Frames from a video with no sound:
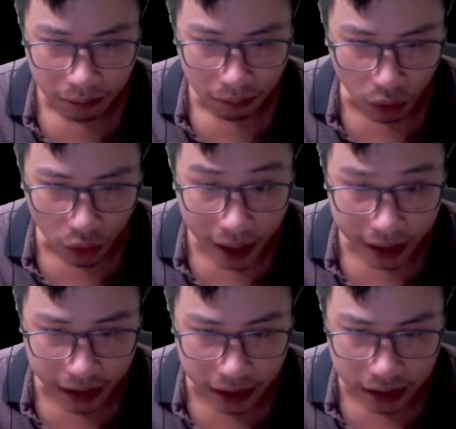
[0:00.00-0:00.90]
Một loại
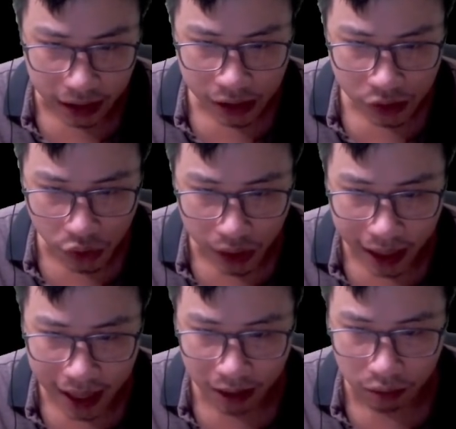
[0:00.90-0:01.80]
ý chí duy
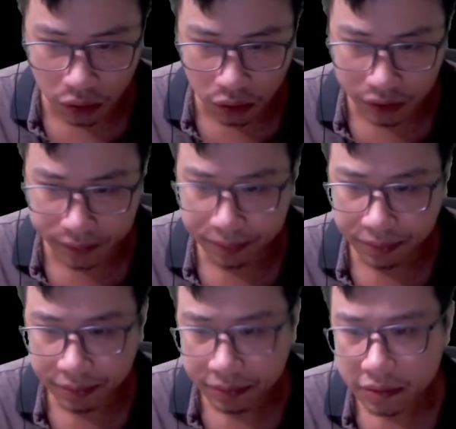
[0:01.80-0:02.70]
ngã độc tôn.
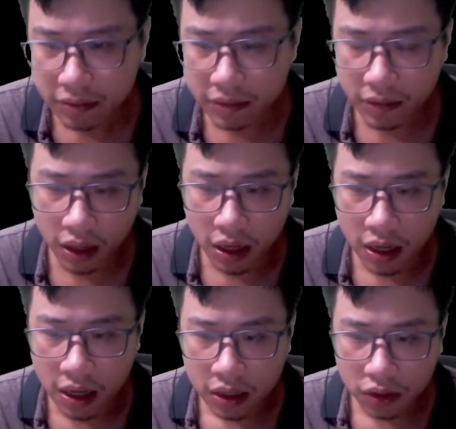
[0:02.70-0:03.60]

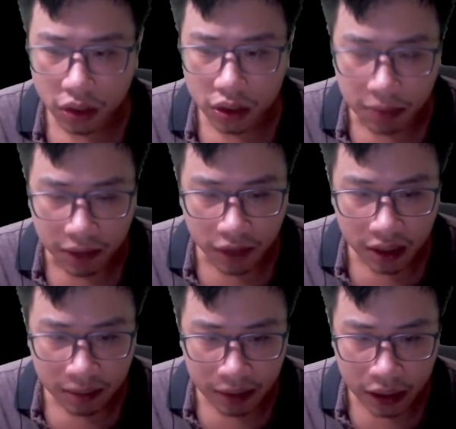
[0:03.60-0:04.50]
Con đường mà Vương
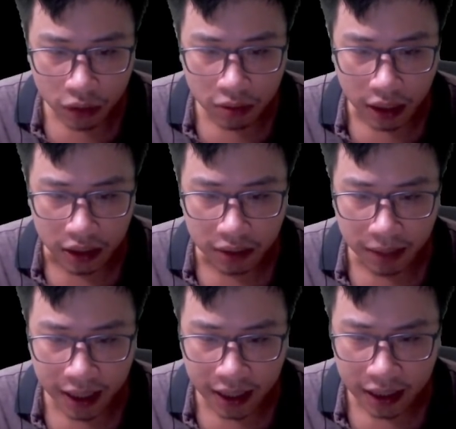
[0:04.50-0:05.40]
Lâm đi cũng gần như
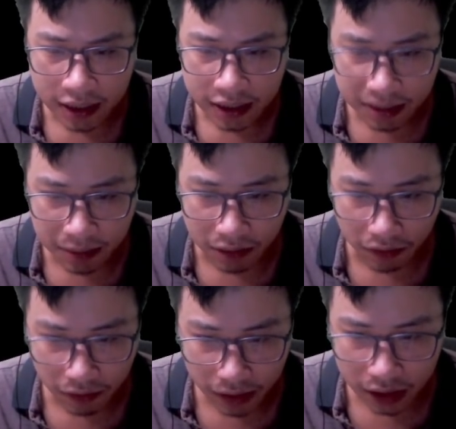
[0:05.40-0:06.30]
ma, nhưng mà
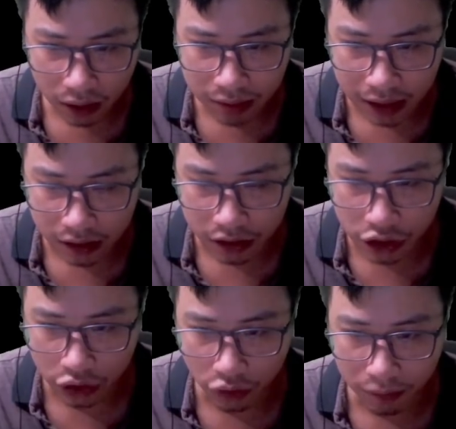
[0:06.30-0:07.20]
vĩnh viễn không đạt được
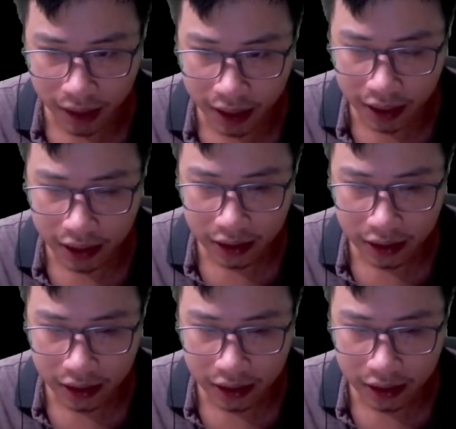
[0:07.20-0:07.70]
trình độ ma.